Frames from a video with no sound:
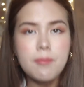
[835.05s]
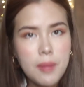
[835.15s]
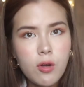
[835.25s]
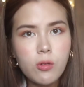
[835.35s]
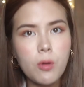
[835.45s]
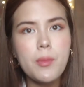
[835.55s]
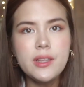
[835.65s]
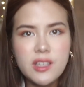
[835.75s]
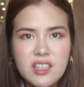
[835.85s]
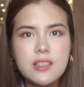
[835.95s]
ปรากฏว่ามั
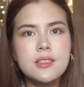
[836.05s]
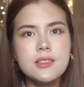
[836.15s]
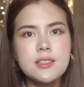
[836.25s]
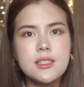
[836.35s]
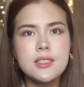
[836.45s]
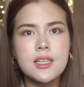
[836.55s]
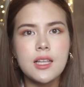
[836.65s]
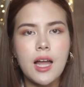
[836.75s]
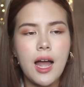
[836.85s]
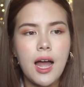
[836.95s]
นดีขึ้นจริ
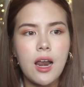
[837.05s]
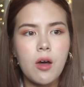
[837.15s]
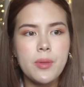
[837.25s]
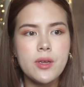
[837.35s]
งๆนะคะแล้ว